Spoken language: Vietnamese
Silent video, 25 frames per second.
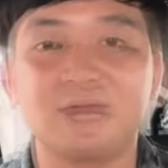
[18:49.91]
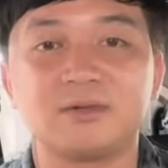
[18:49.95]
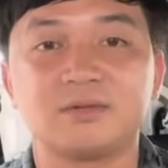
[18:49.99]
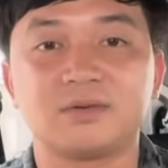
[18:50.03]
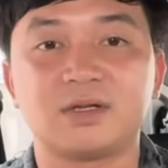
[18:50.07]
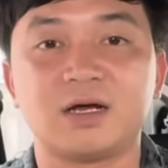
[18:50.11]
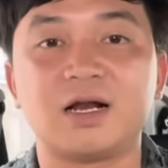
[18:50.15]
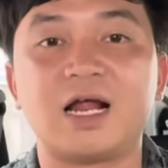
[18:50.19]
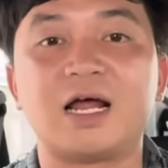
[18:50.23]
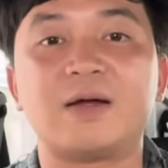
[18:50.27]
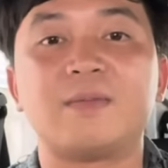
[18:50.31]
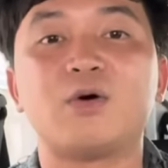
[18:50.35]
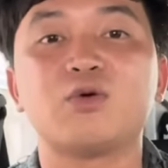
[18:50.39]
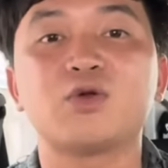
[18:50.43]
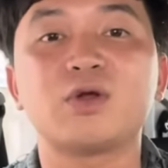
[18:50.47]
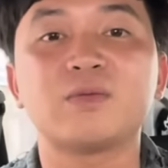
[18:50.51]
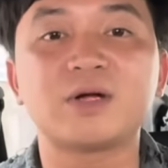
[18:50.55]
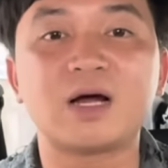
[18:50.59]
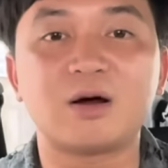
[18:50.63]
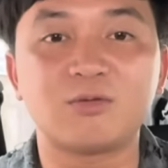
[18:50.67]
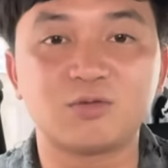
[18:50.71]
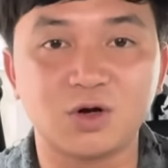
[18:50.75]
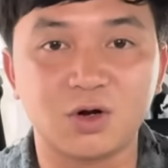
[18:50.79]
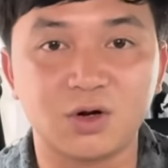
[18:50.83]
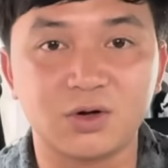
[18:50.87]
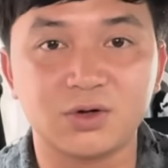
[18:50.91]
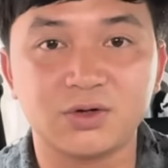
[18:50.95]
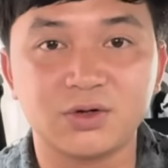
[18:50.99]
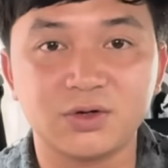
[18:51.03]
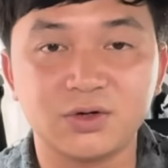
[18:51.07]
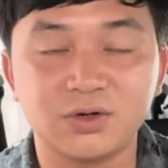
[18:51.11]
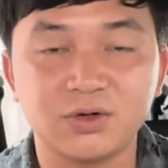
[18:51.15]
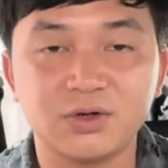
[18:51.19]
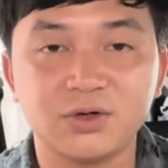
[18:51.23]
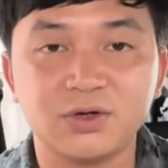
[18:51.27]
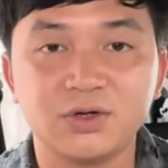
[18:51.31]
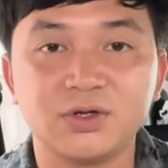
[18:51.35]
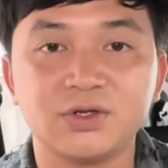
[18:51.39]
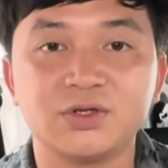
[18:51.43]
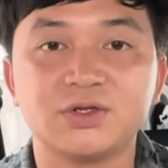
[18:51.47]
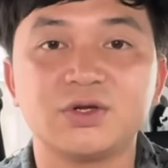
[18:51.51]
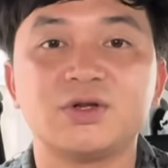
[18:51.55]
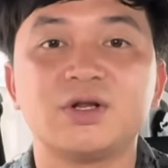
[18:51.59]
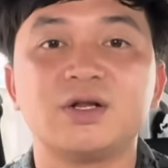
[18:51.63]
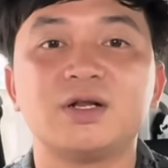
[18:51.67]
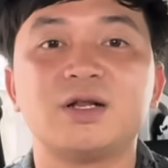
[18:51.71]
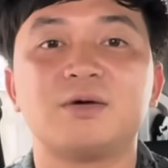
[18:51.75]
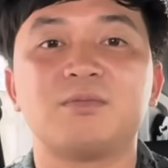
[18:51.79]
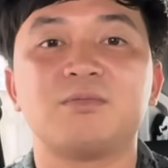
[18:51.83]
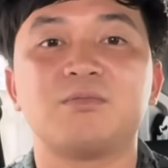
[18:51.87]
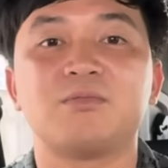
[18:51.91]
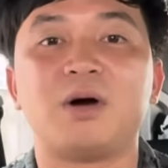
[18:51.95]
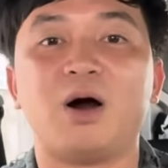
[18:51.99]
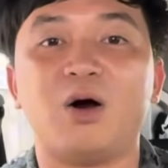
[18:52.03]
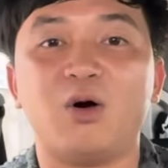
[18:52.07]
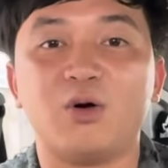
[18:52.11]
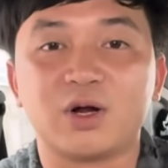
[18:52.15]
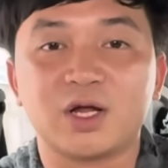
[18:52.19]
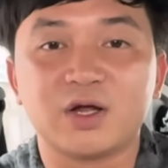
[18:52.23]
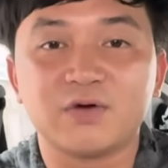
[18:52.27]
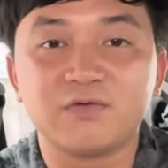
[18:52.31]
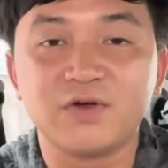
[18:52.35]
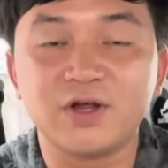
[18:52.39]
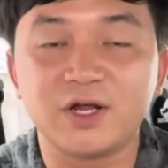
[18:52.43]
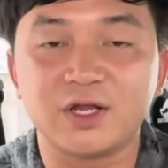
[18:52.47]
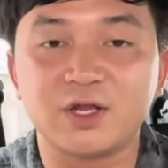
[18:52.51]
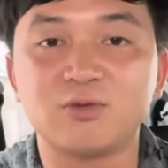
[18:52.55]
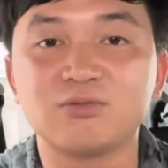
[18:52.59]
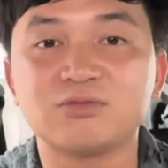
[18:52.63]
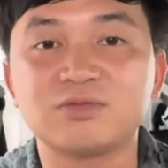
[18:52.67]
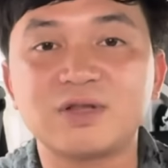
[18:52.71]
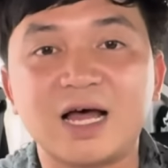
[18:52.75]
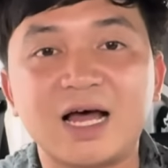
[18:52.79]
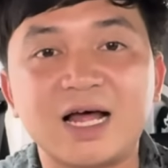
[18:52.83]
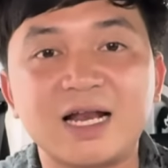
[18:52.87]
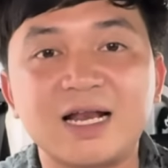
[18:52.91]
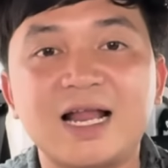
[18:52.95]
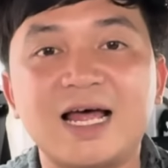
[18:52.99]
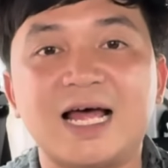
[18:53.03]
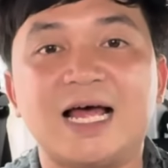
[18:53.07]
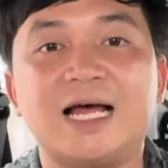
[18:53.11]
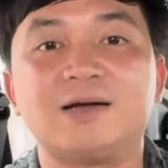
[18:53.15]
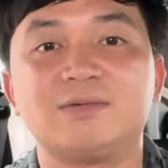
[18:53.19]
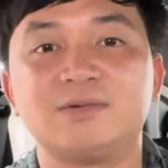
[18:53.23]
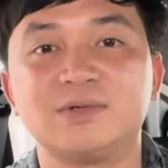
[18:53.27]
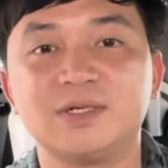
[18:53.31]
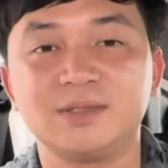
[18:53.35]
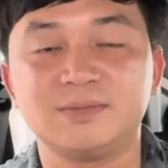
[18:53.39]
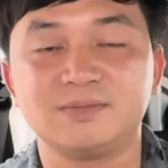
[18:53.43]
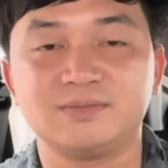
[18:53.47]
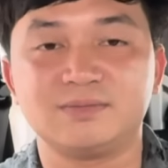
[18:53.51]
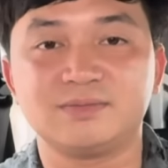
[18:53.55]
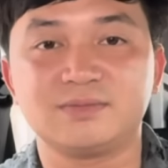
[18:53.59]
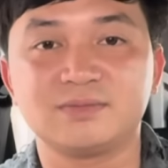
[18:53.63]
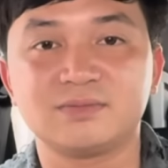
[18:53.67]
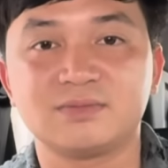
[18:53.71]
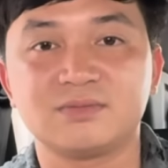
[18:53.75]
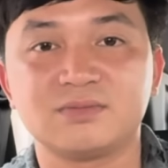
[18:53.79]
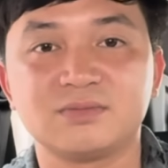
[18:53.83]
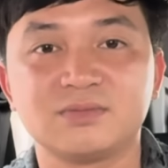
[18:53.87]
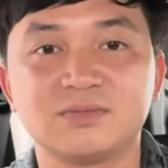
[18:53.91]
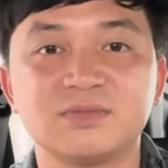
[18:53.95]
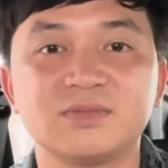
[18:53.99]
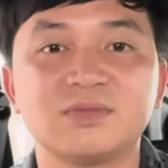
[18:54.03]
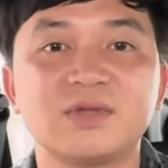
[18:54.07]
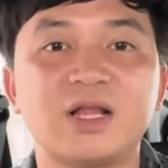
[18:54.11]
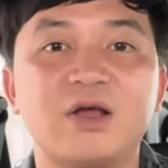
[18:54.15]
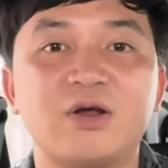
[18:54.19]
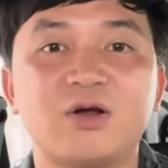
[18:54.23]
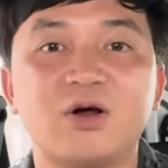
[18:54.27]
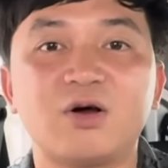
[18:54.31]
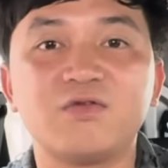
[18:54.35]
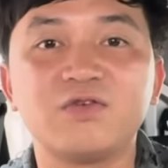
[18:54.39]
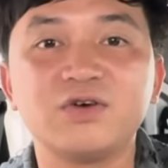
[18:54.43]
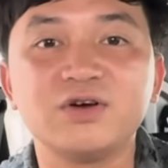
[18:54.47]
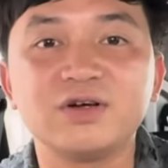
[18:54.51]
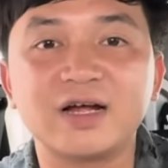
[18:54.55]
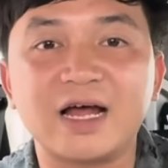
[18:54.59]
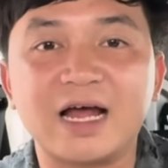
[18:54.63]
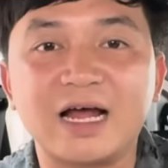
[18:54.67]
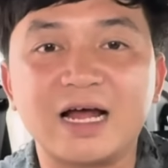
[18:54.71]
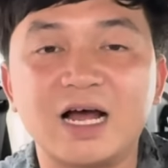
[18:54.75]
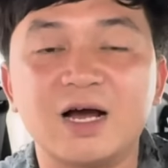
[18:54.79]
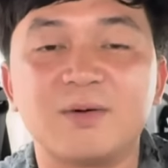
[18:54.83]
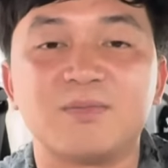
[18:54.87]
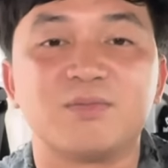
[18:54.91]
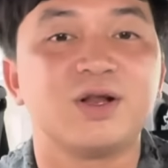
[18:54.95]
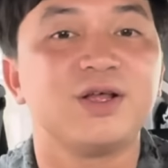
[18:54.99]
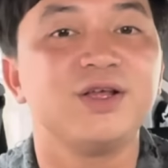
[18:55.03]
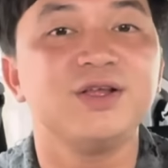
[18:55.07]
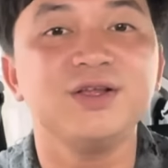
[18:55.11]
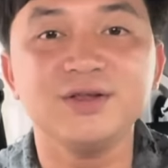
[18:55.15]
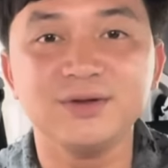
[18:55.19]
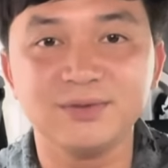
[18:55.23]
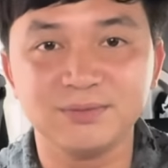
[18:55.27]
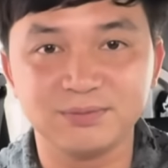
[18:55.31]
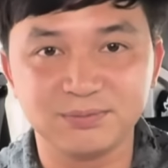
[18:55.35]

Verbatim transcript: tại vì thời đại 4.0 rồi cho nên là mọi cái việc chúng ta làm ấy đều có phương án hợp lý